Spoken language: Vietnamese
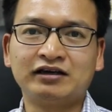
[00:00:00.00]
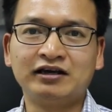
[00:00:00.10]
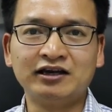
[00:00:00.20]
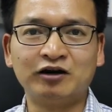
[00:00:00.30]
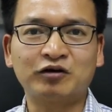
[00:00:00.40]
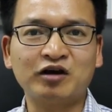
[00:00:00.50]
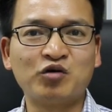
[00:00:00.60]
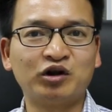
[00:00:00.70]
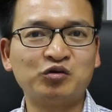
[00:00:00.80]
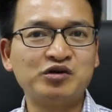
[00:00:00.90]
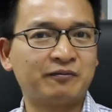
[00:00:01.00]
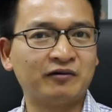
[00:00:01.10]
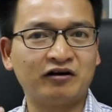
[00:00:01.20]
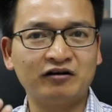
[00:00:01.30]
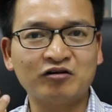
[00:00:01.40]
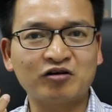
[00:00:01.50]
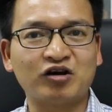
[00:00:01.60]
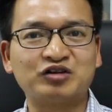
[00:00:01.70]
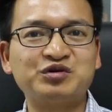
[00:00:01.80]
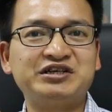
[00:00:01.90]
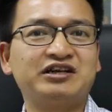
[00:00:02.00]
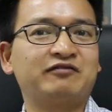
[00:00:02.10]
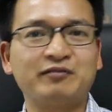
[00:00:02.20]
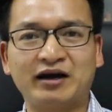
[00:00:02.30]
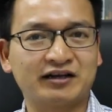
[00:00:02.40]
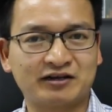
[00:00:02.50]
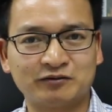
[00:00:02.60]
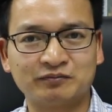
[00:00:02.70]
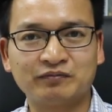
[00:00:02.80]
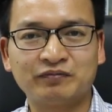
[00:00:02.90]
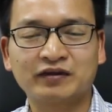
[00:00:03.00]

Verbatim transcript: thì liệu cái nguồn thu nhập đó nó có còn duy trì được với bạn hay không?